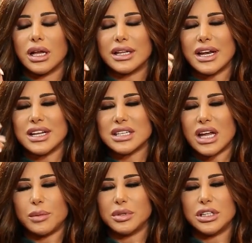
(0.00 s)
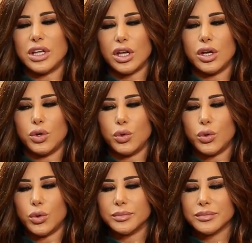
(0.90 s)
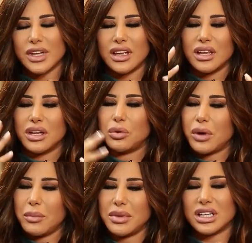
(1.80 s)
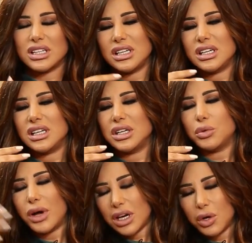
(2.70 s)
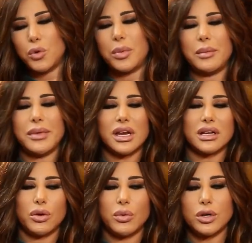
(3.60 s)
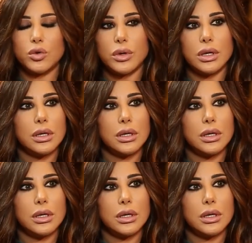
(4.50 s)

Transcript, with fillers: قلت أنا إذا أنا بدي دق له وأعمل غنية وهلأ هو بأمريكا وين هو